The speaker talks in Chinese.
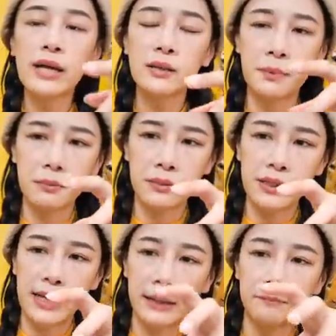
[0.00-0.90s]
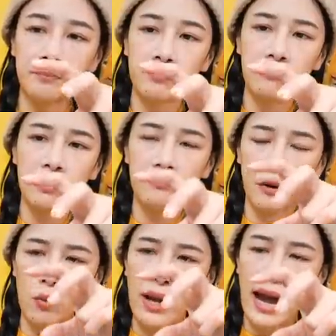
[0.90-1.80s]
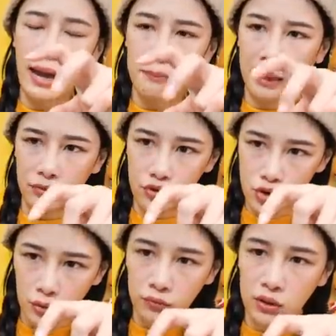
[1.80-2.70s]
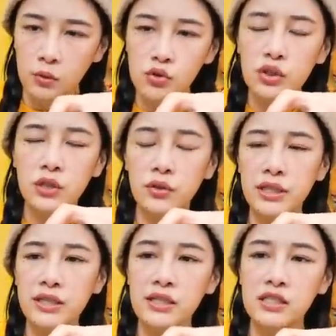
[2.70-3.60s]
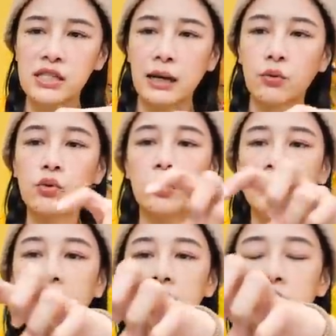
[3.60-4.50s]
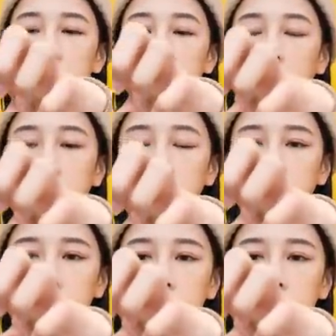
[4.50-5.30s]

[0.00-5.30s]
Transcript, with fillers: 它的饼皮啊，面粉味还蛮重的，我觉得有一点点抢。如果我单吃上面的这